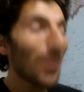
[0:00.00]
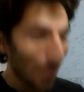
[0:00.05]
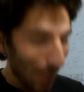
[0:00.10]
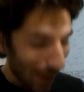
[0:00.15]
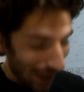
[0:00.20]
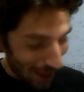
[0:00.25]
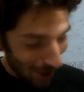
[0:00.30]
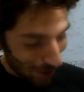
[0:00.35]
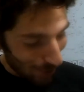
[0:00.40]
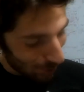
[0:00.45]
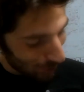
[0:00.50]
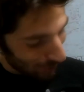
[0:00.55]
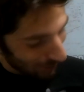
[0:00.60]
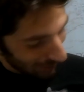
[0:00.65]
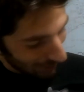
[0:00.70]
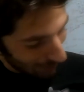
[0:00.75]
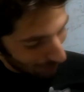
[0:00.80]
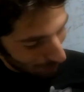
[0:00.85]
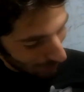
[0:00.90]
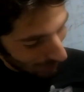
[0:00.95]
Bir o
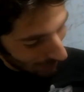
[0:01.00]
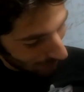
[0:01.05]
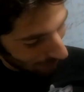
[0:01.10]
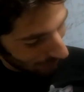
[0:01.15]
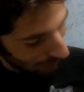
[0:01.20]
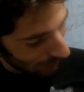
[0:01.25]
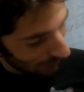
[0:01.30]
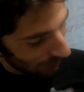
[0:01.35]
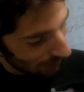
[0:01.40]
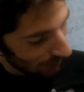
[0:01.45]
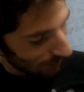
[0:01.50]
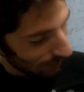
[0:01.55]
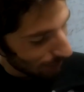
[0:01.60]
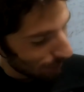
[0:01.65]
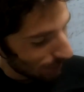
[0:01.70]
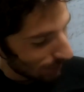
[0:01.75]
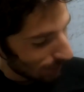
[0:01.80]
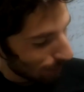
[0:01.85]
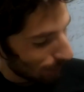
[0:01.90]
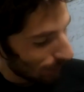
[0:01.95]
garip miyavlayışıyla
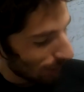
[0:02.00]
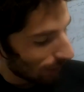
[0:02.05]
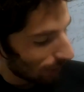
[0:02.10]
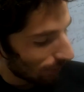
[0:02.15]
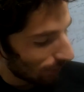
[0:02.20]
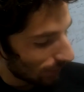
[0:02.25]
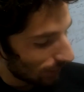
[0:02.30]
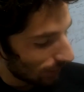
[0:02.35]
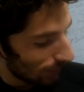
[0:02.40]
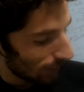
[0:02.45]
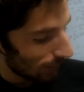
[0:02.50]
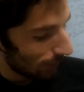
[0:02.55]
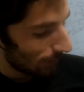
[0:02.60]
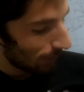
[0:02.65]
bizi miyavladı.